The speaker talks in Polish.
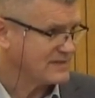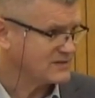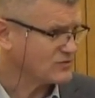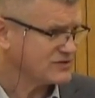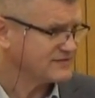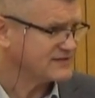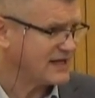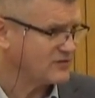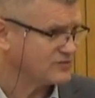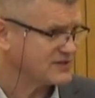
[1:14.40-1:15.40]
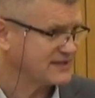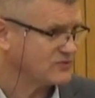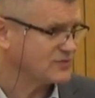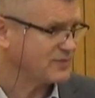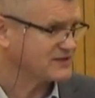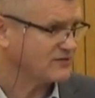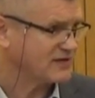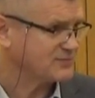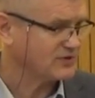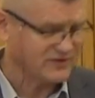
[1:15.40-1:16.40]
Z różnych względów przestał Ci
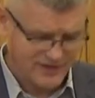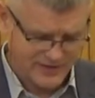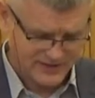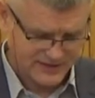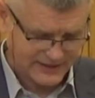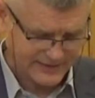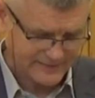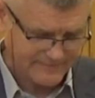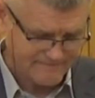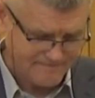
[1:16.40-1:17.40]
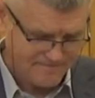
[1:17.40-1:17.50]
pasować, pogniewałeś się na Niego.